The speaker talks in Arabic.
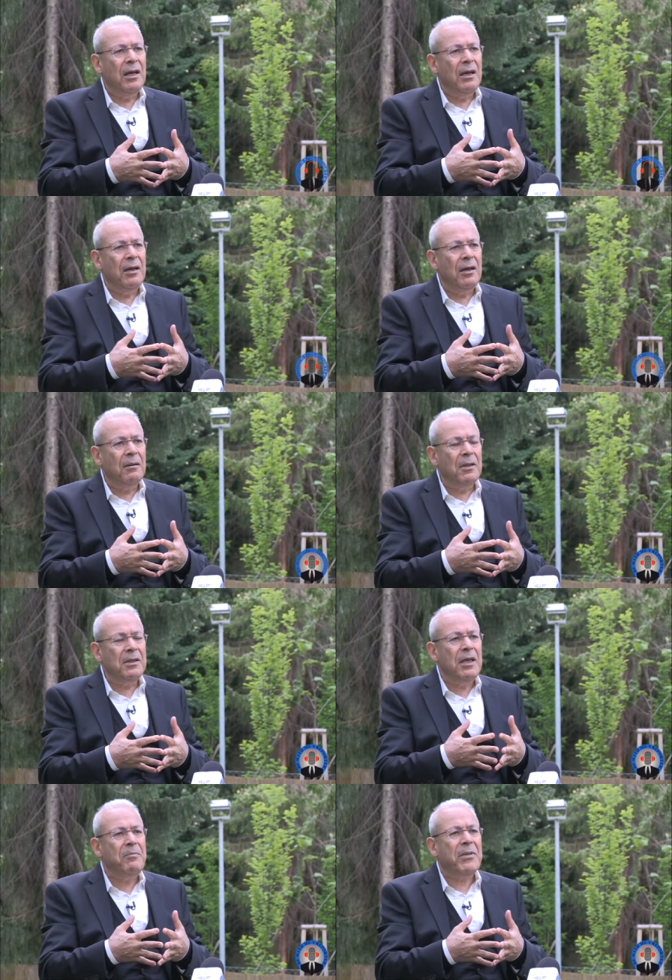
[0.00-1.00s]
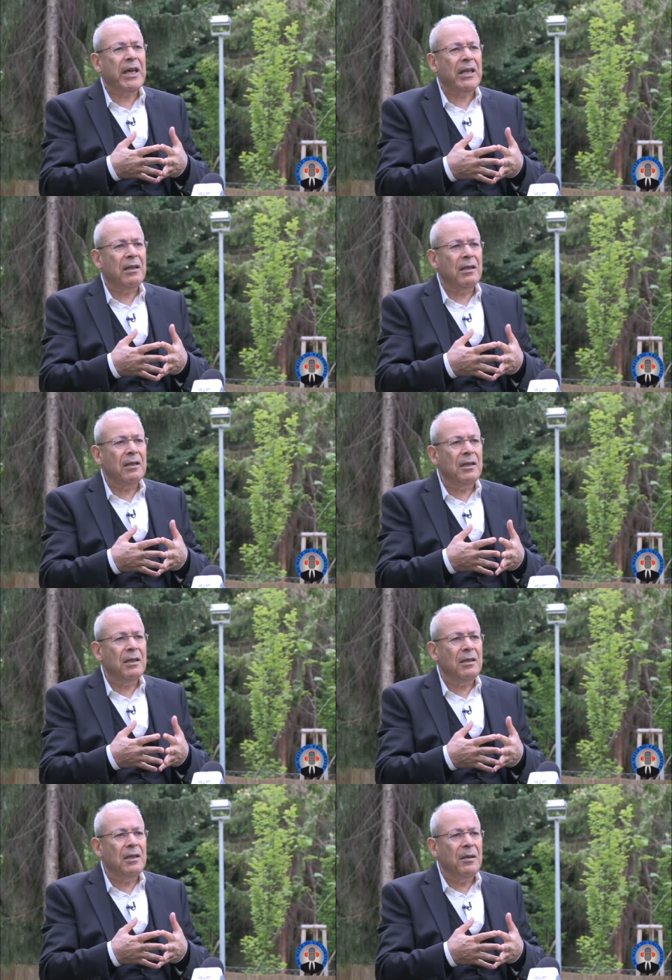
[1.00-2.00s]
آه، يمكن
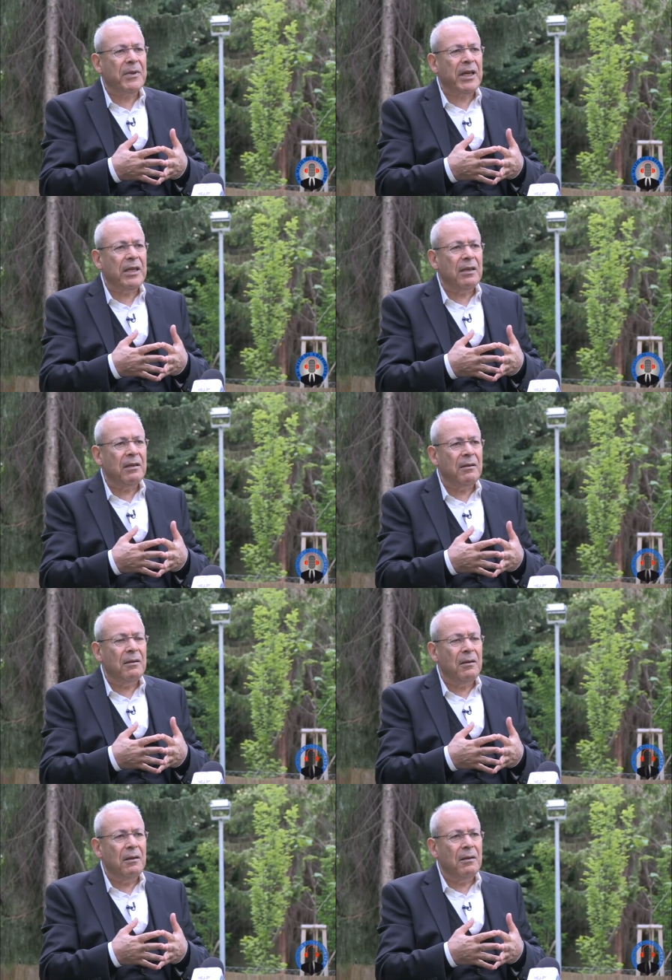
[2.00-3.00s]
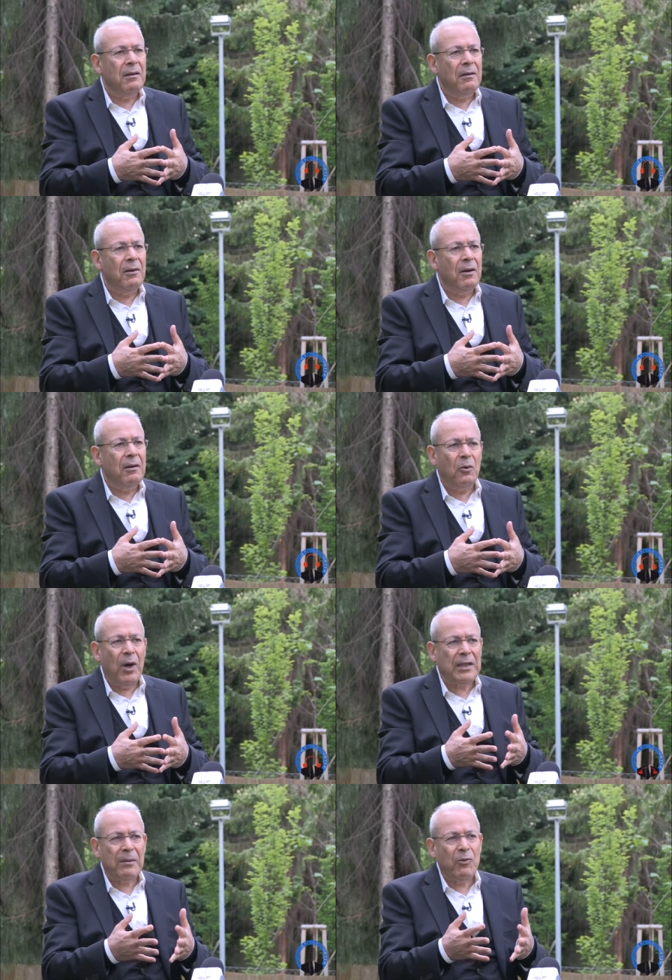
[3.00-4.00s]
يمكن آه،
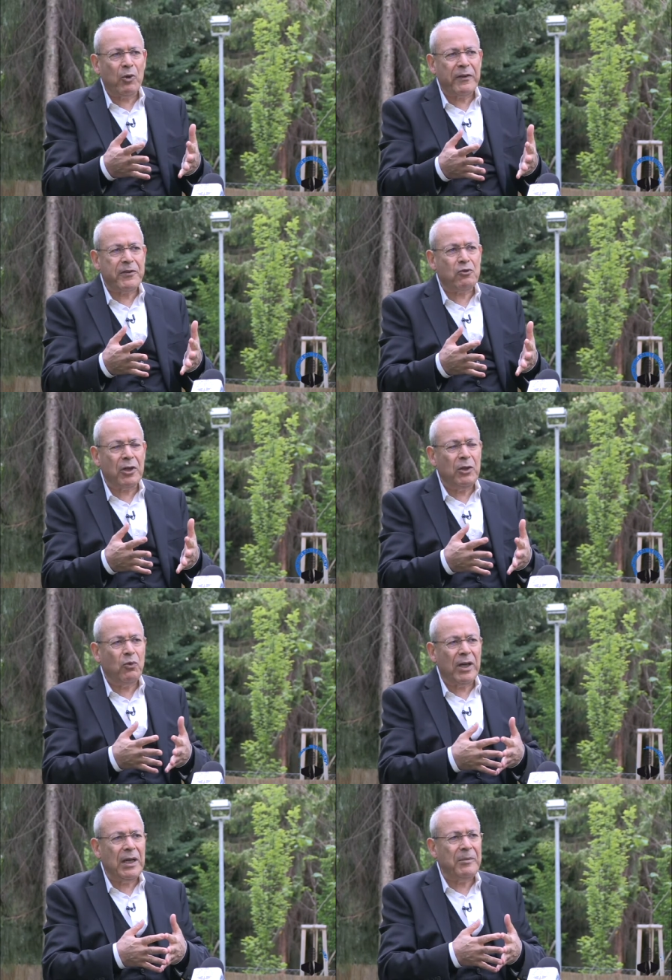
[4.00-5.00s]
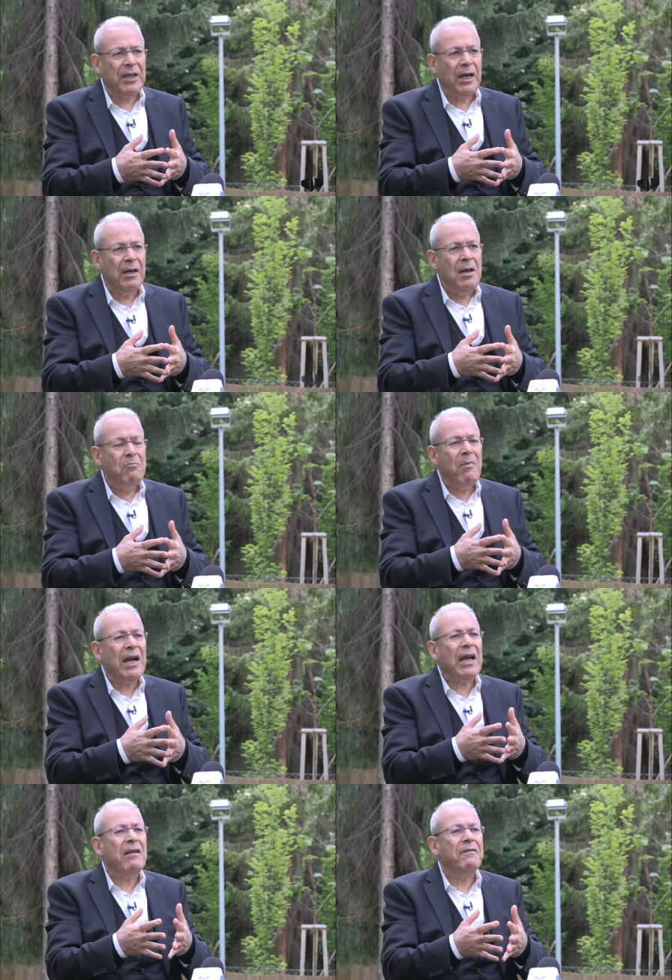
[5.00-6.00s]
وهذا موقف السوريين واضح منه ما
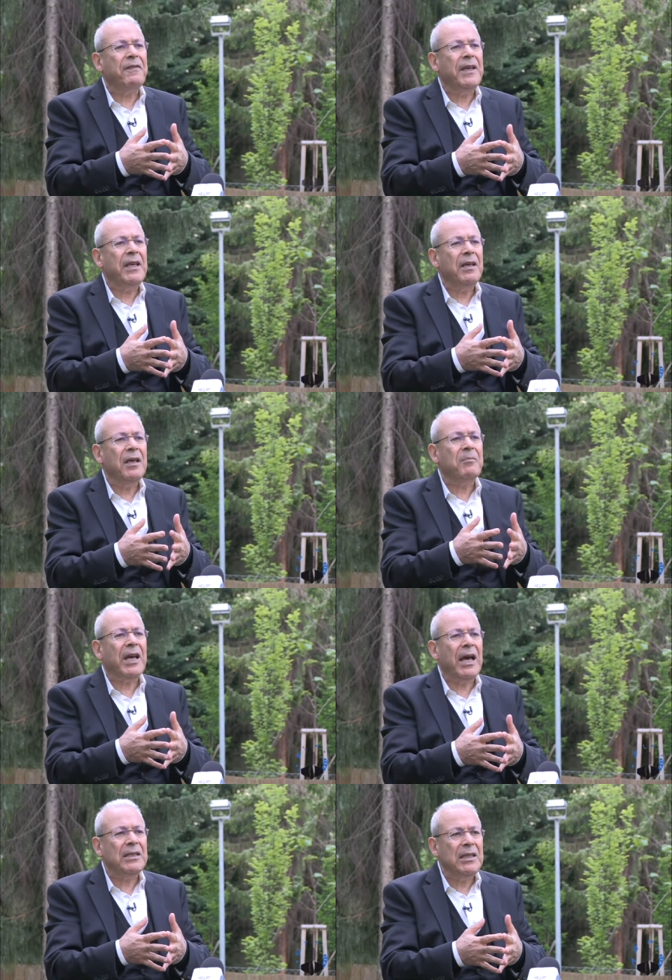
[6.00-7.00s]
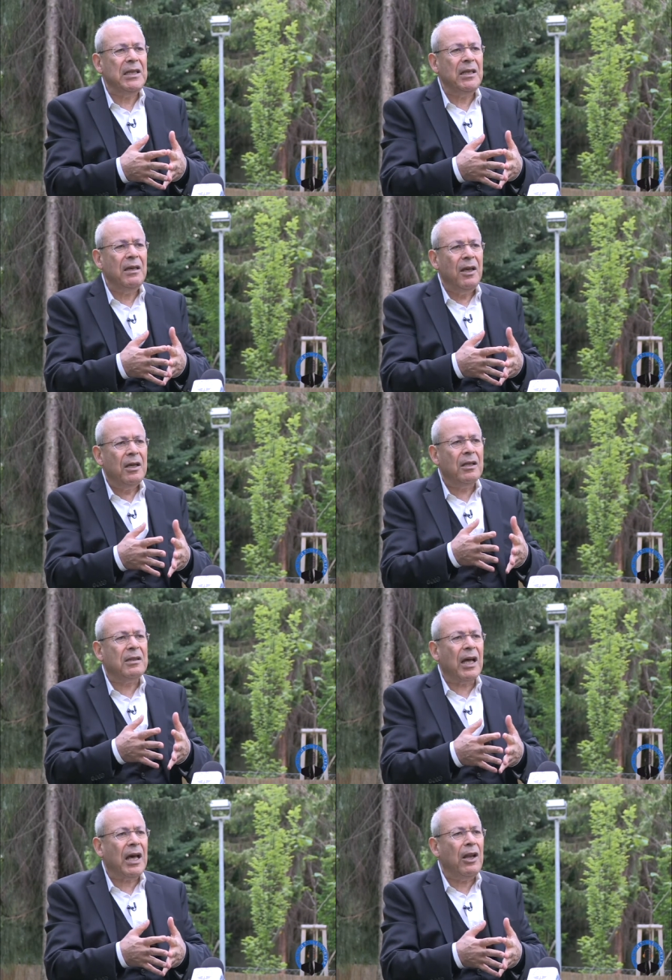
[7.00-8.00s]
كان في إمكانية
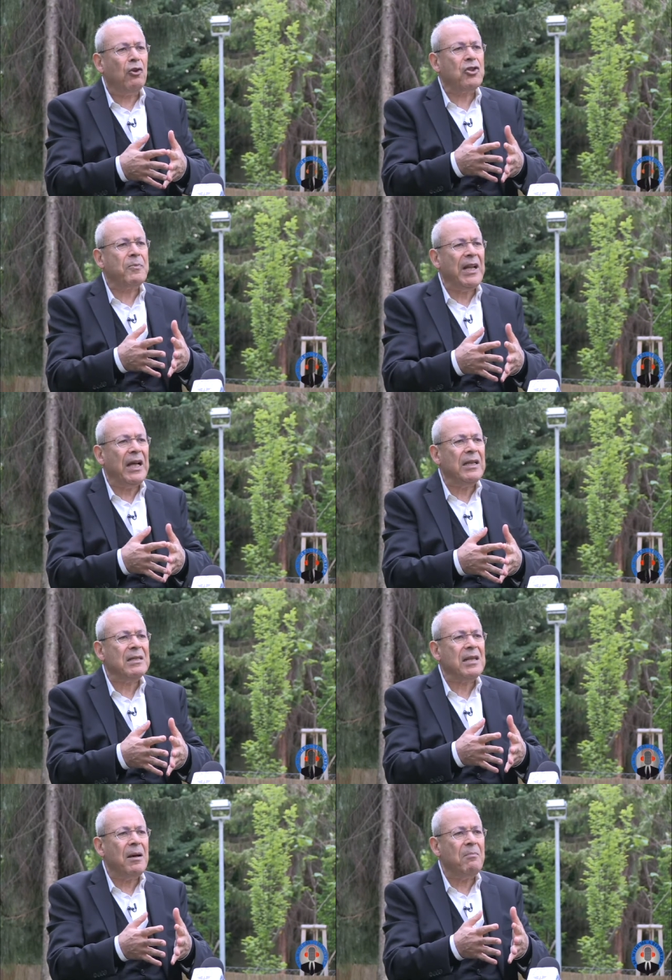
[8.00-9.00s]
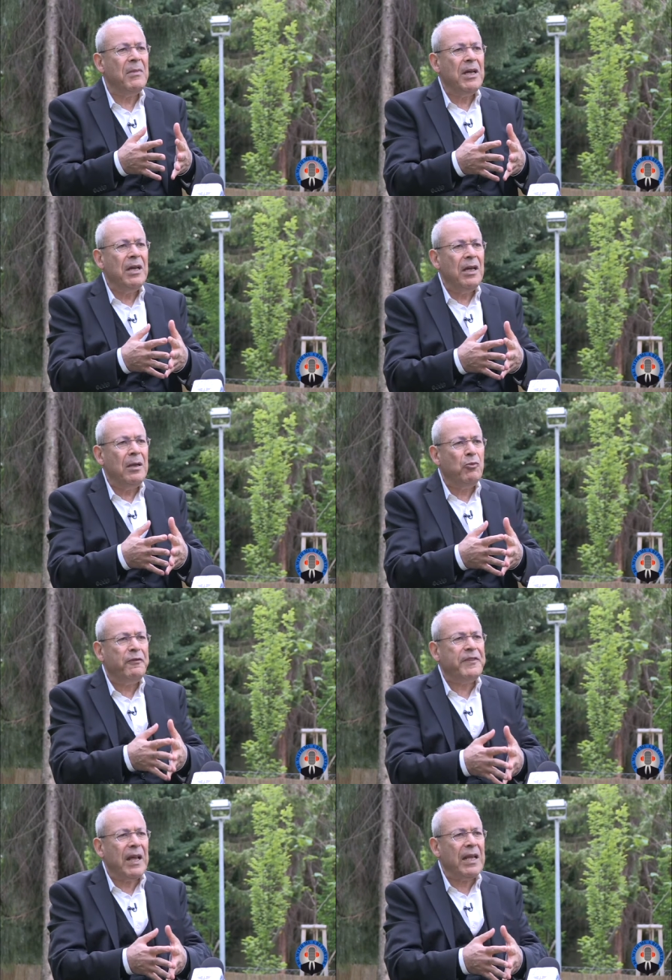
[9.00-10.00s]
للتخلص من هالنظام
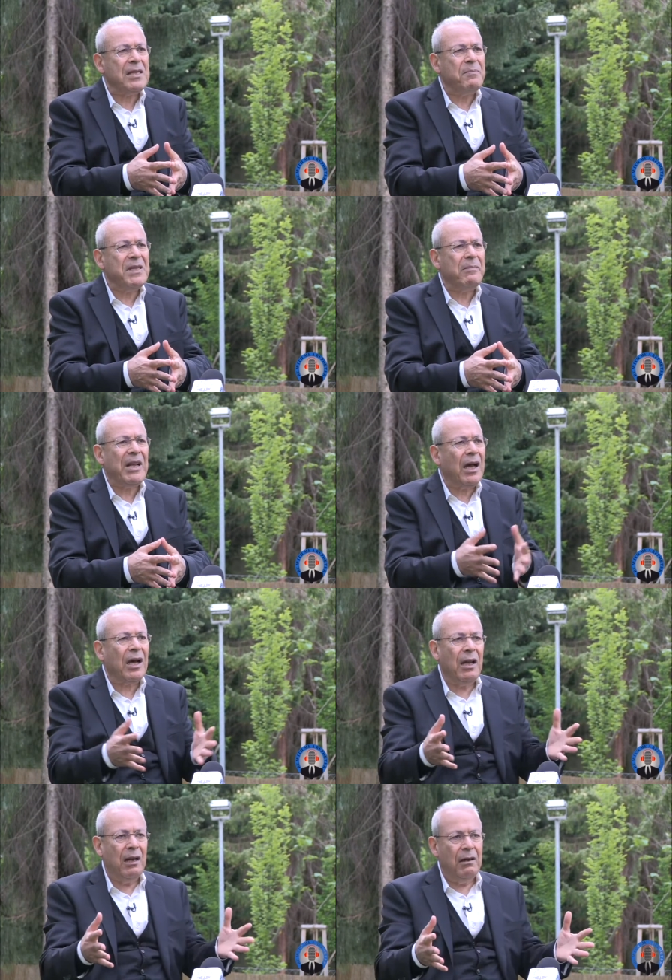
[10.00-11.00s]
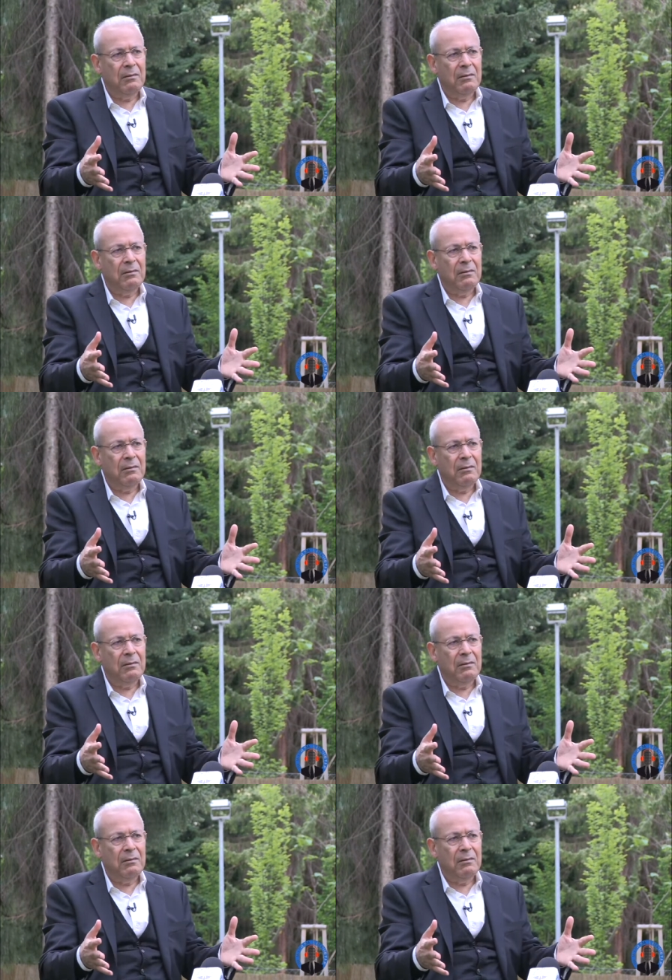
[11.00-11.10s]
المفترس بثمن أقل